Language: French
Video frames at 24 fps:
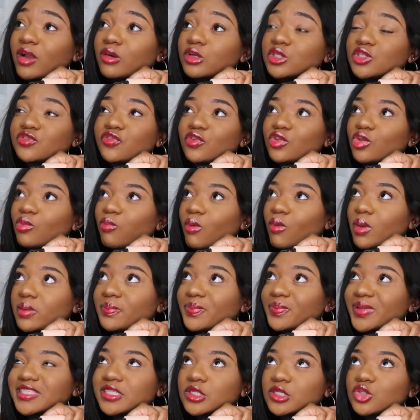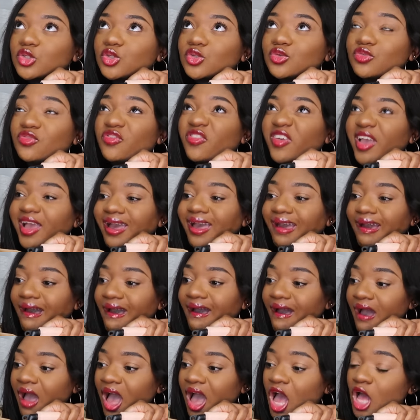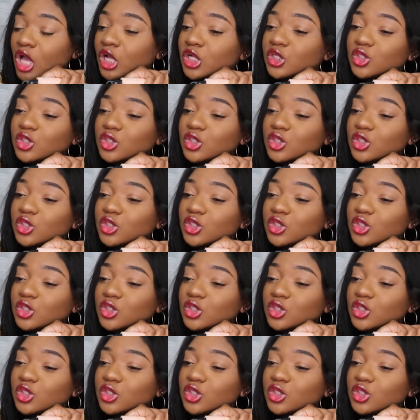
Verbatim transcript: quand tu veux te prendre une piercing, tu verras,